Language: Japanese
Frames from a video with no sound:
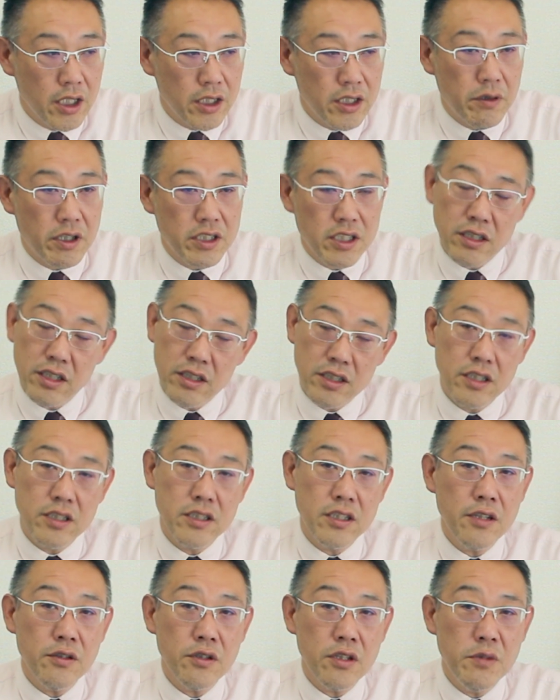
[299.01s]
で、私実
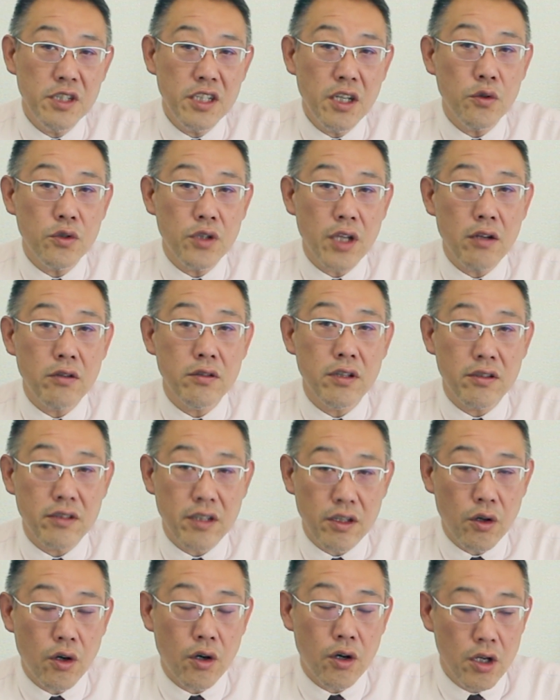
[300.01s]
際それ見たことあるんです
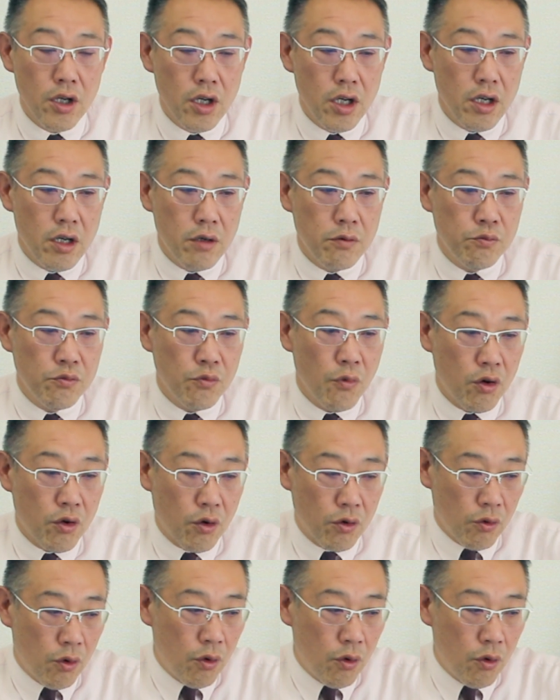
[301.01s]
けど、もう